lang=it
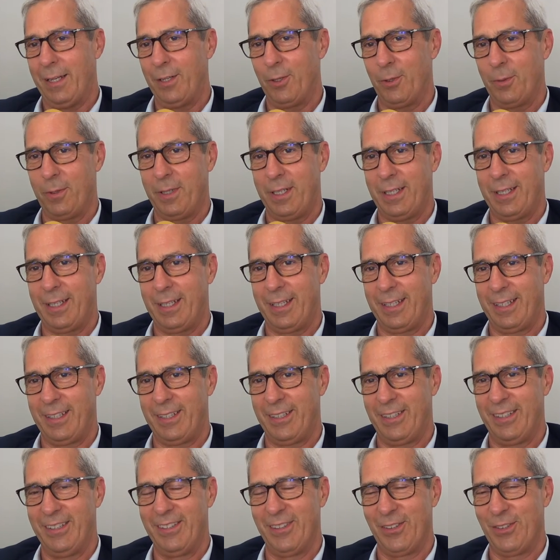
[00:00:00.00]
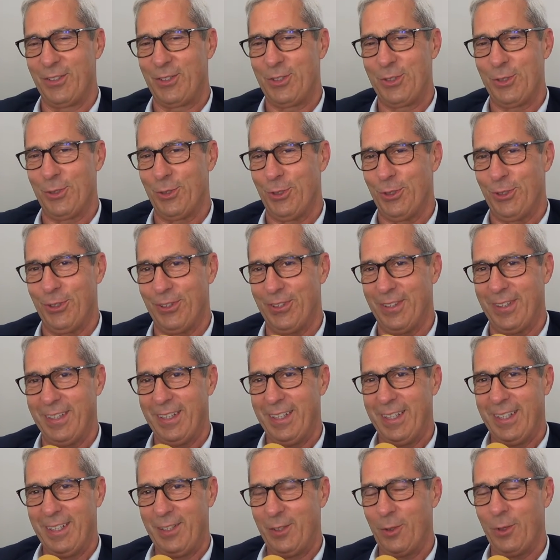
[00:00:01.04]
non, non, sono,
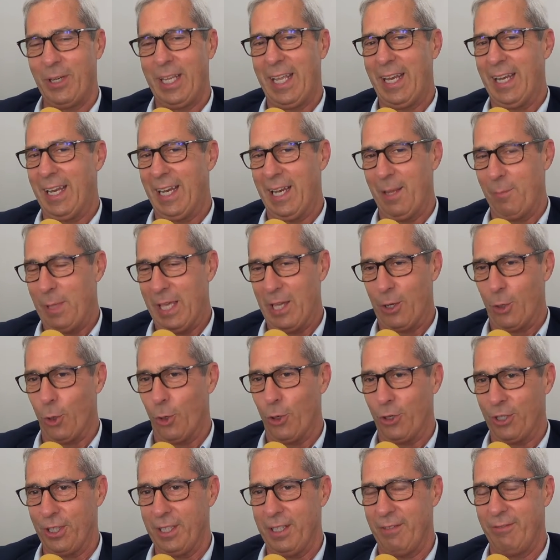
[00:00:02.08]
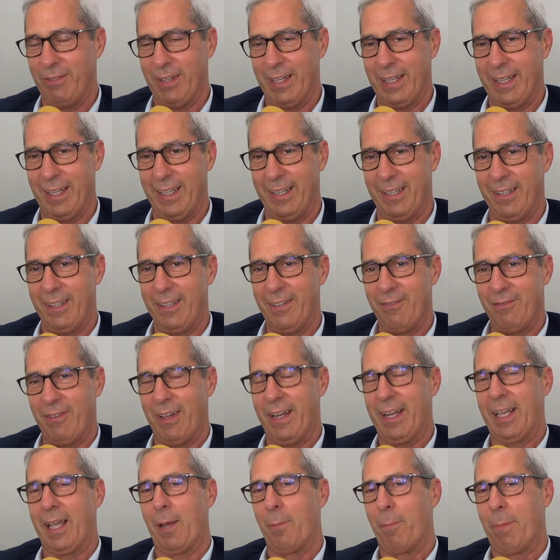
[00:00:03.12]
non è nelle mie corde fare,
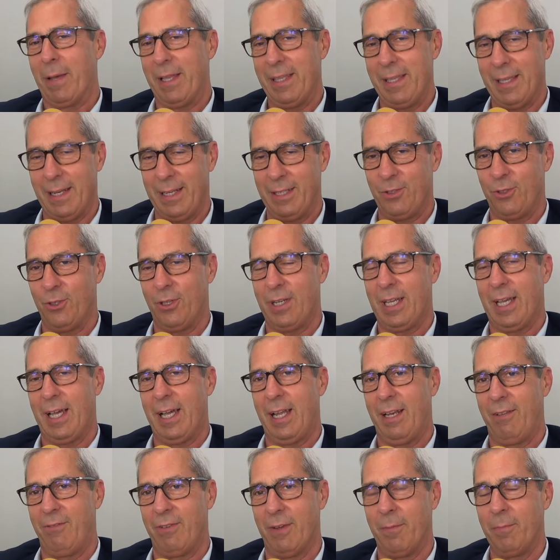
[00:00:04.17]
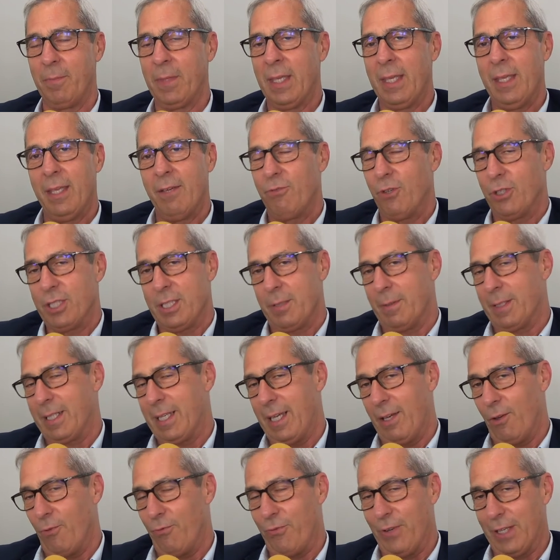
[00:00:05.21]
fare campagna elettorale, fa, forse
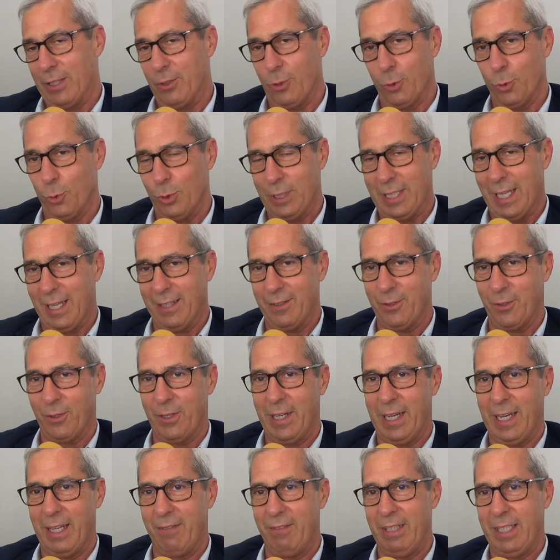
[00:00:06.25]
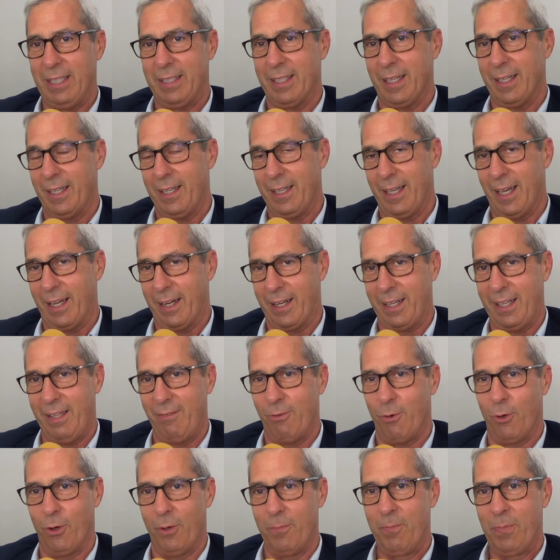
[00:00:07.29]
perché ho fatto tutt'altro nella vita e
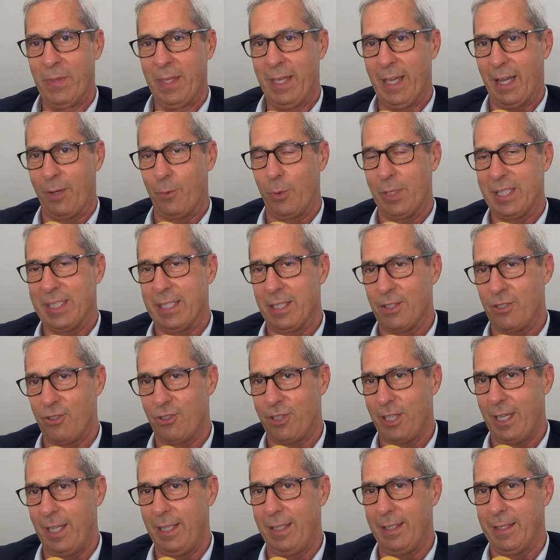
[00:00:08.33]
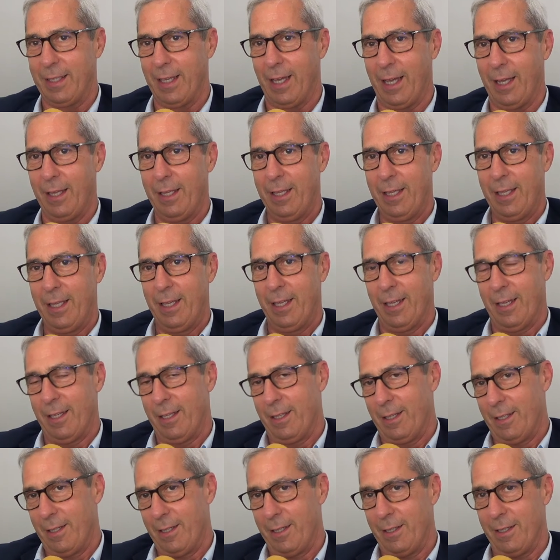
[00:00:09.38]
arrivo a questa scelta
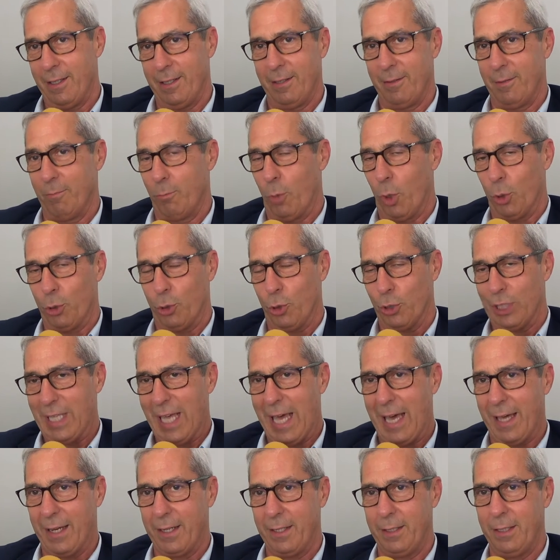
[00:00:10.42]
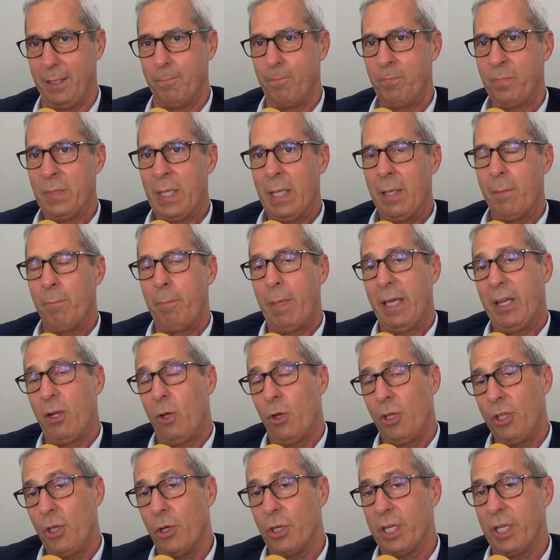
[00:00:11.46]
eh, molto tardi, però
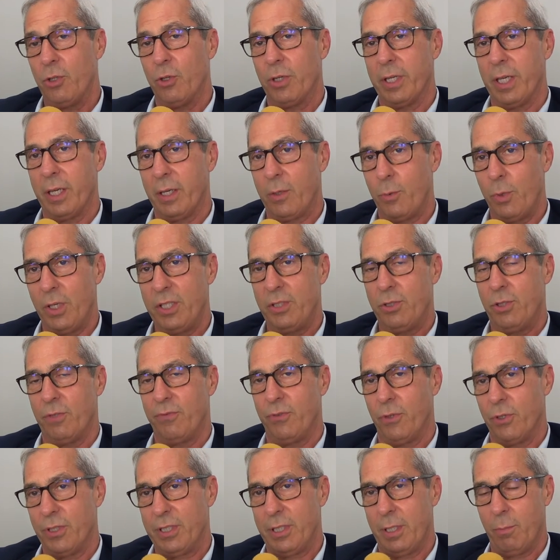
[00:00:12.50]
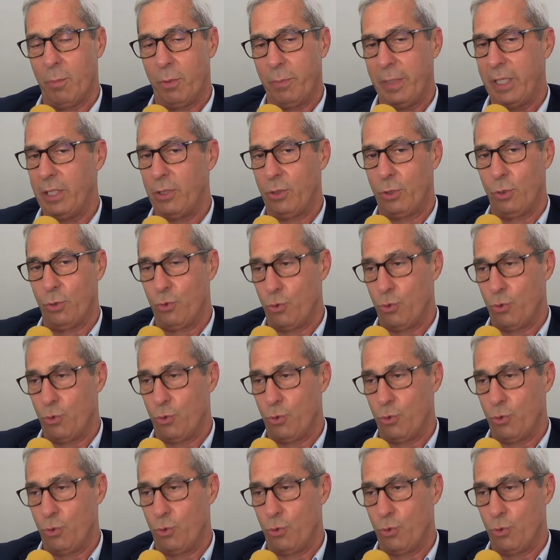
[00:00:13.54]
io credo che questo fosse il momento